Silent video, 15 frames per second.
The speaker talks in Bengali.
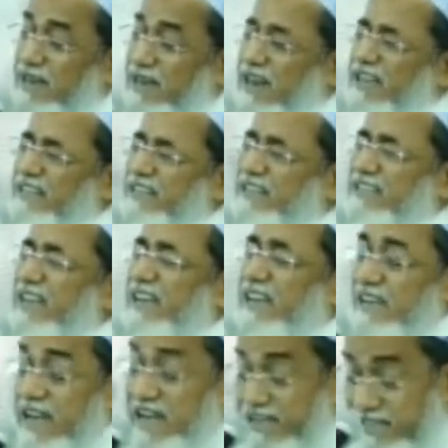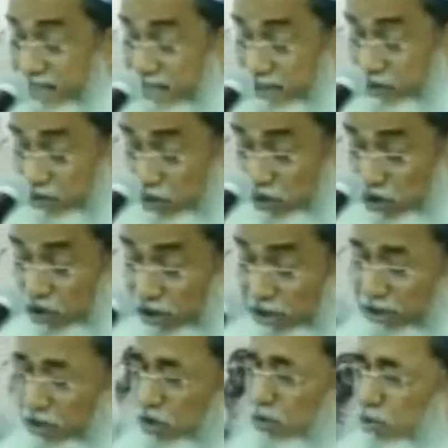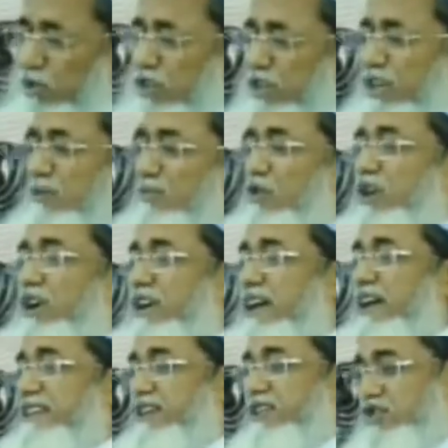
হাদিসটা লেখা আছে কোনো ঋতুবতী মহিলাদের